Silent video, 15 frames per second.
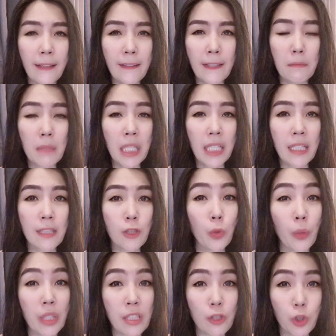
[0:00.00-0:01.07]
ng mga
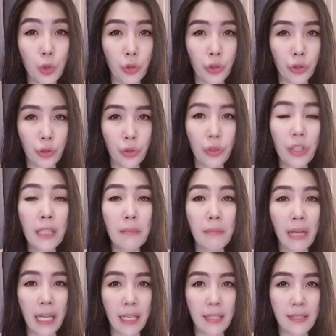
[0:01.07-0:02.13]
suwestiyon or
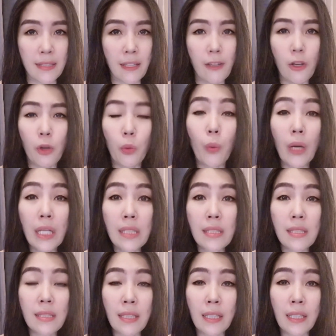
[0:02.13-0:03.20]
advice
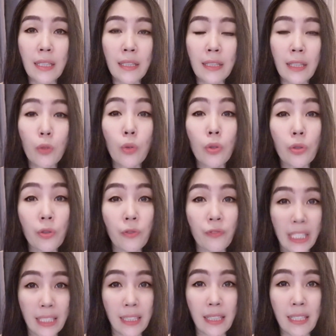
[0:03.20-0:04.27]
once na
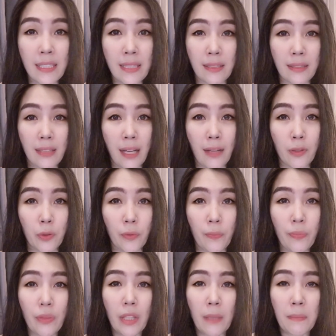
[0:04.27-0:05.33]
nagko-confide ang isang tao.
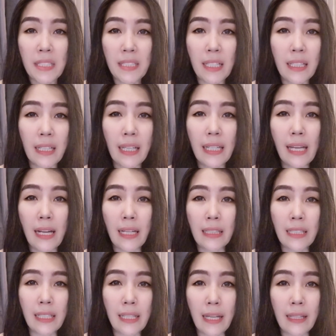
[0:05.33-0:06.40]
Minsan ang kailangan
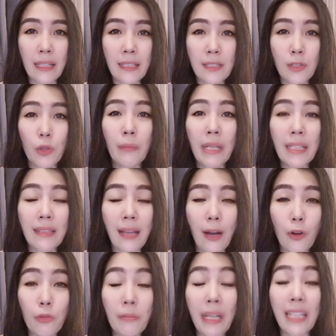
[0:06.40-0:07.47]
nila is yung may
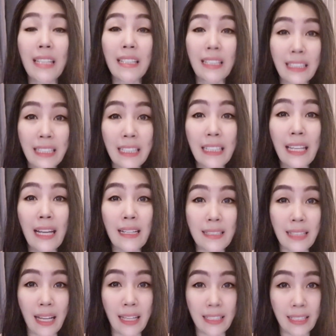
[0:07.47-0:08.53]
taong makikinig lang
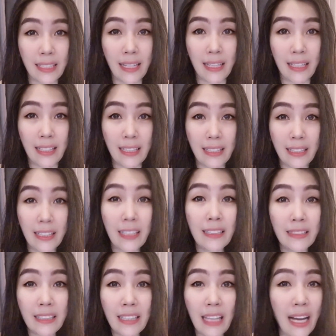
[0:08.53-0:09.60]
sa kanila.
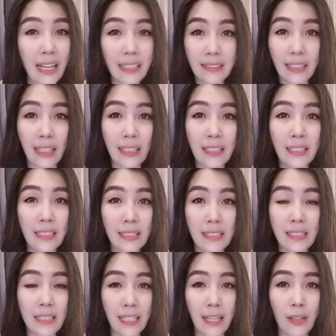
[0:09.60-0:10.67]
Hindi aatakihin
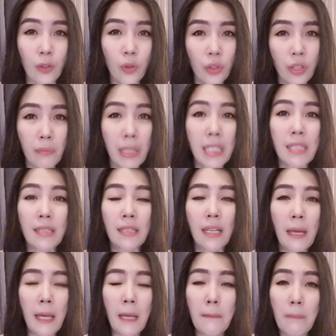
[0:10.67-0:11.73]
sila or mas
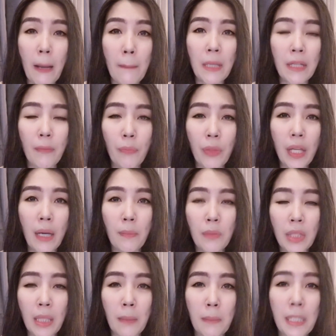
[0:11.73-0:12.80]
ipaparamdam
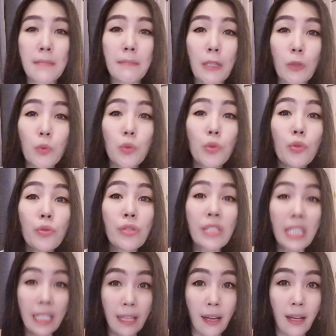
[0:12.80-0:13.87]
na mas marunong
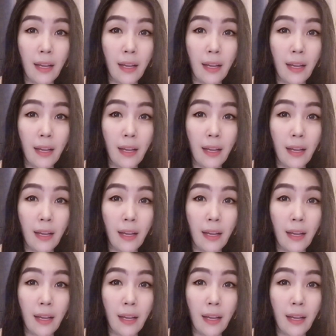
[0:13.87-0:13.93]
sila